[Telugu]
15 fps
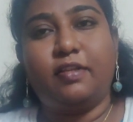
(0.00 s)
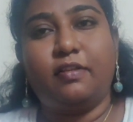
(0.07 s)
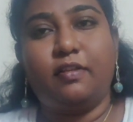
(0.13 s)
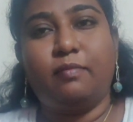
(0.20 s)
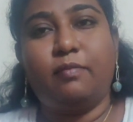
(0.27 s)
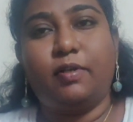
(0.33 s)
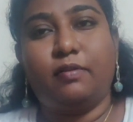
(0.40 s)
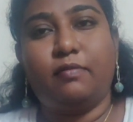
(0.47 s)

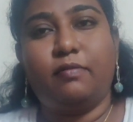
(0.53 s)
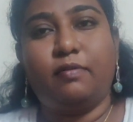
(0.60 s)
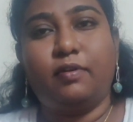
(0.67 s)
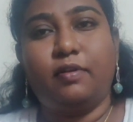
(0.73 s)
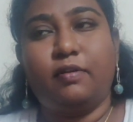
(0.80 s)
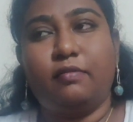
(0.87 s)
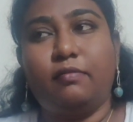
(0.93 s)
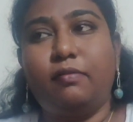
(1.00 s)
చేద్దాం
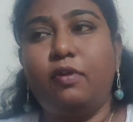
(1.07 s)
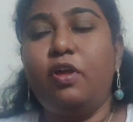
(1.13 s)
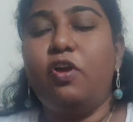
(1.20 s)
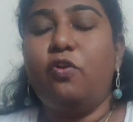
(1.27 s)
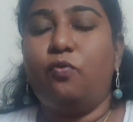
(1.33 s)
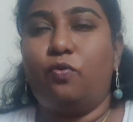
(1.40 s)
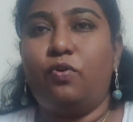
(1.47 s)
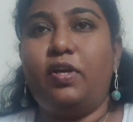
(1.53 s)
అనుకుంటున్నాను
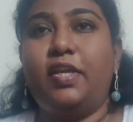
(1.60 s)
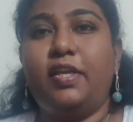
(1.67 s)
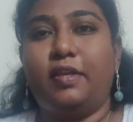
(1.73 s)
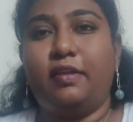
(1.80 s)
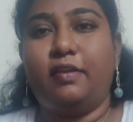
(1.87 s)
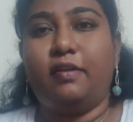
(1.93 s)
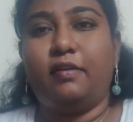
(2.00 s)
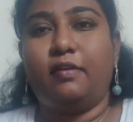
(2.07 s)
ఓన్లీ
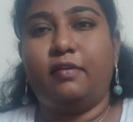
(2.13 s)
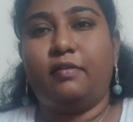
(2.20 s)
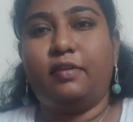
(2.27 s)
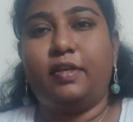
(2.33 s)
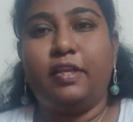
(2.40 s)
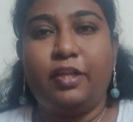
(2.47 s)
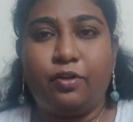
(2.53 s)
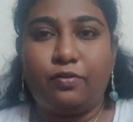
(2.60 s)

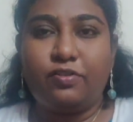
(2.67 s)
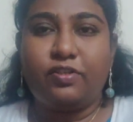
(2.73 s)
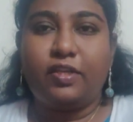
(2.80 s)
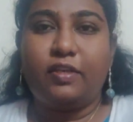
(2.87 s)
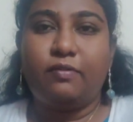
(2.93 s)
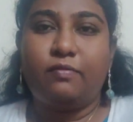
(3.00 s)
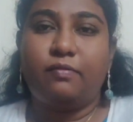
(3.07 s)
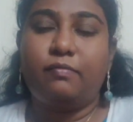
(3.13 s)
ఈరోజు
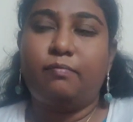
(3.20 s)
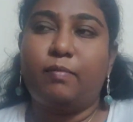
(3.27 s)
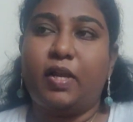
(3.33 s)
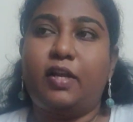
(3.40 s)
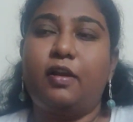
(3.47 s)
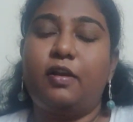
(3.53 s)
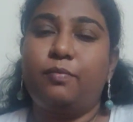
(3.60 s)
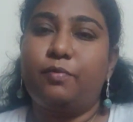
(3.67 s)
నేను
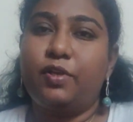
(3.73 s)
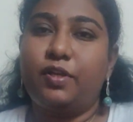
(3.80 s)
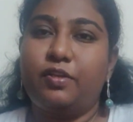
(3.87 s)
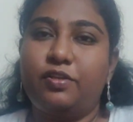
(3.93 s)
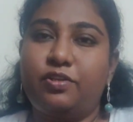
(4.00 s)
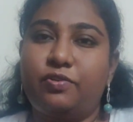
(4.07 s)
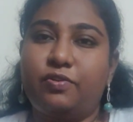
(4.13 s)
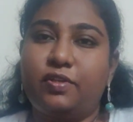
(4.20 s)
మాట్లాడబోయే
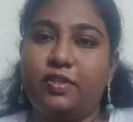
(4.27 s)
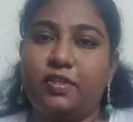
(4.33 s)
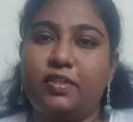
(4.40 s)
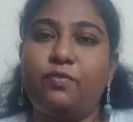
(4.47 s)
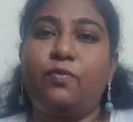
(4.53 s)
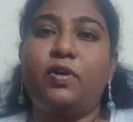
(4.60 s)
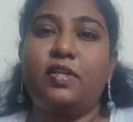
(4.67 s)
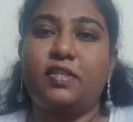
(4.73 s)
ఇష్యూ
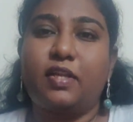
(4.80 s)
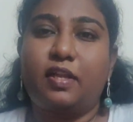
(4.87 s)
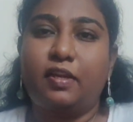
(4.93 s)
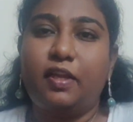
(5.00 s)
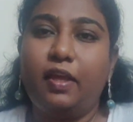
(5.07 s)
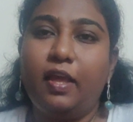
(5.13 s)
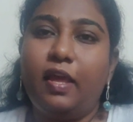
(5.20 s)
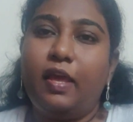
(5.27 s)
వచ్చేసి
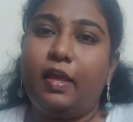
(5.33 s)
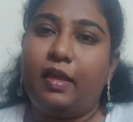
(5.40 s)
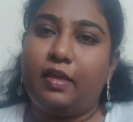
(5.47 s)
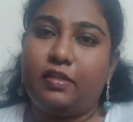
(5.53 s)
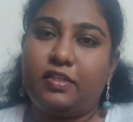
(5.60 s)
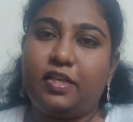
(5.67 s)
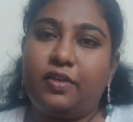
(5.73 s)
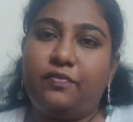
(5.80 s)
ఒకసారి
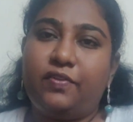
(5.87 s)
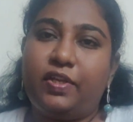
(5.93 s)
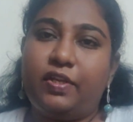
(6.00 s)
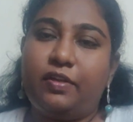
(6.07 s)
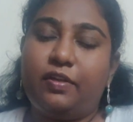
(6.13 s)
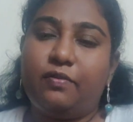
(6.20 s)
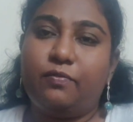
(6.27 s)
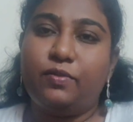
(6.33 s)
హెచ్ఐవి
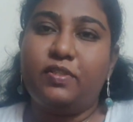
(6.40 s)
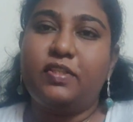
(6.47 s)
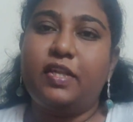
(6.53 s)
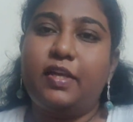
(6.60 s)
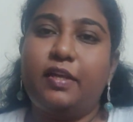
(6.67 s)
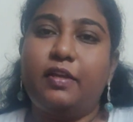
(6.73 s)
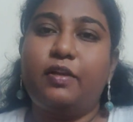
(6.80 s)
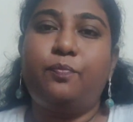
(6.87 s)

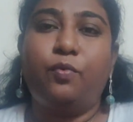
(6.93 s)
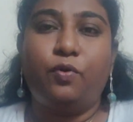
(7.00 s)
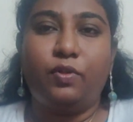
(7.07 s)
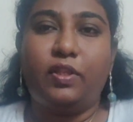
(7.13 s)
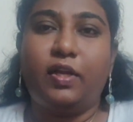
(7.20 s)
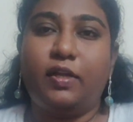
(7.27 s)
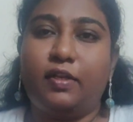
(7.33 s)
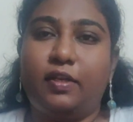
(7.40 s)
వస్తే ఇంకా
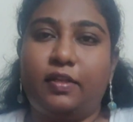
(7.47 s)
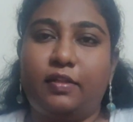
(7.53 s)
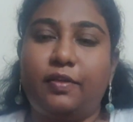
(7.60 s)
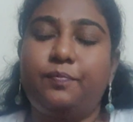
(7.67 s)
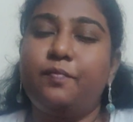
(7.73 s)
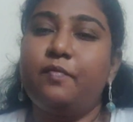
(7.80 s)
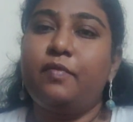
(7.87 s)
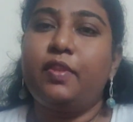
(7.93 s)
పోదా
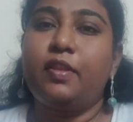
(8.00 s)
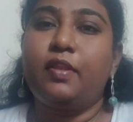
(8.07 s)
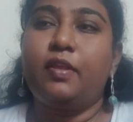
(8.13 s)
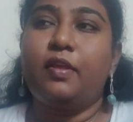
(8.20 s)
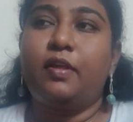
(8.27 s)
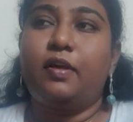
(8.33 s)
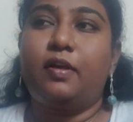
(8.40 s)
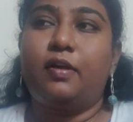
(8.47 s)
అనేది
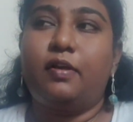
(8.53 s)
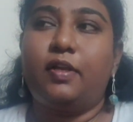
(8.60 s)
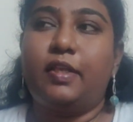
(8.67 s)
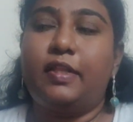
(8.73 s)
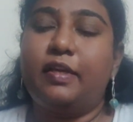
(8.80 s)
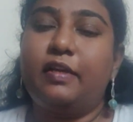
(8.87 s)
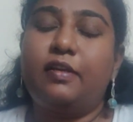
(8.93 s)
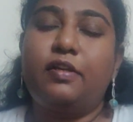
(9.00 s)

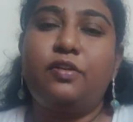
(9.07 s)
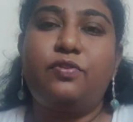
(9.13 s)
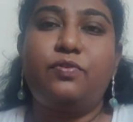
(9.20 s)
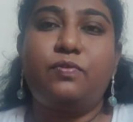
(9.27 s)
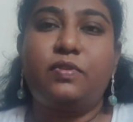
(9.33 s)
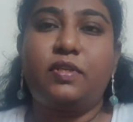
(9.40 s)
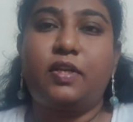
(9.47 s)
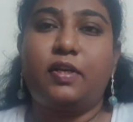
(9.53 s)
ఇది కనుక
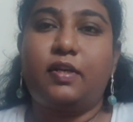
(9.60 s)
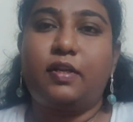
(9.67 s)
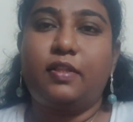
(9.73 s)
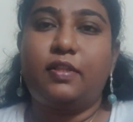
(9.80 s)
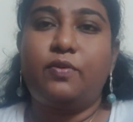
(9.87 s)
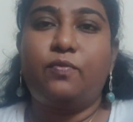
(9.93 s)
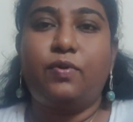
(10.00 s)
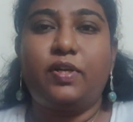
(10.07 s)

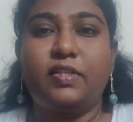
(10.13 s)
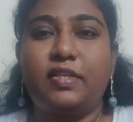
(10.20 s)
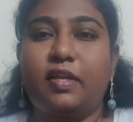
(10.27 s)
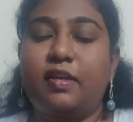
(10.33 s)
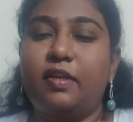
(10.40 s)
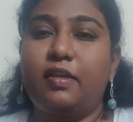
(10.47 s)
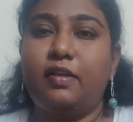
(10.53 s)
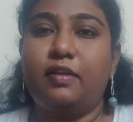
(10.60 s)
చూసినట్లయితే
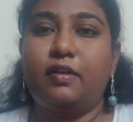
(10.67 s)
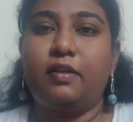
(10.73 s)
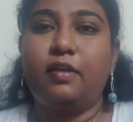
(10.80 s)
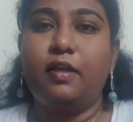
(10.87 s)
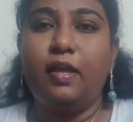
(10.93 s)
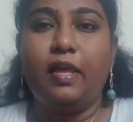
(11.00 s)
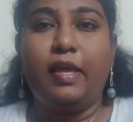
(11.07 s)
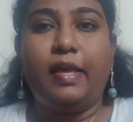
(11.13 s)
ఒకసారి కనుక
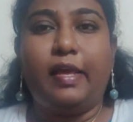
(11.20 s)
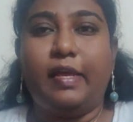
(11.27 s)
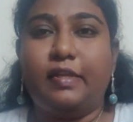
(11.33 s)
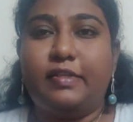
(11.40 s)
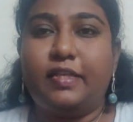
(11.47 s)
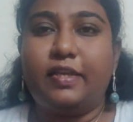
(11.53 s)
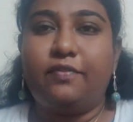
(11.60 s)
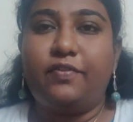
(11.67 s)

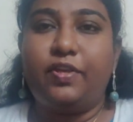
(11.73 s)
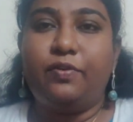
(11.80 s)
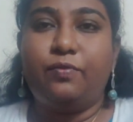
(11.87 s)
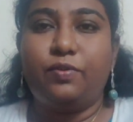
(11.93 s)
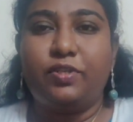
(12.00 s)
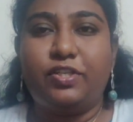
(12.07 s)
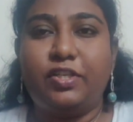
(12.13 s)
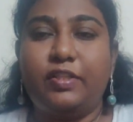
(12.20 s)
హెచ్ఐవి
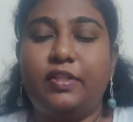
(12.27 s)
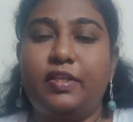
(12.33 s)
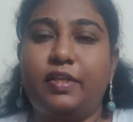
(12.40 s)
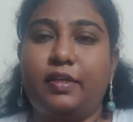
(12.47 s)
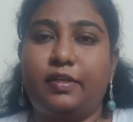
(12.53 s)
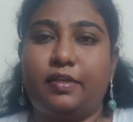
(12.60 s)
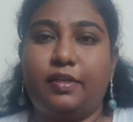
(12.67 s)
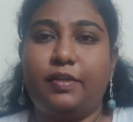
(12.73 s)
వచ్చింది
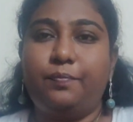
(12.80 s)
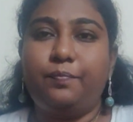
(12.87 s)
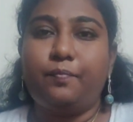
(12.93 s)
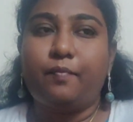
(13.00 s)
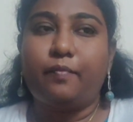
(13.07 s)
అంటే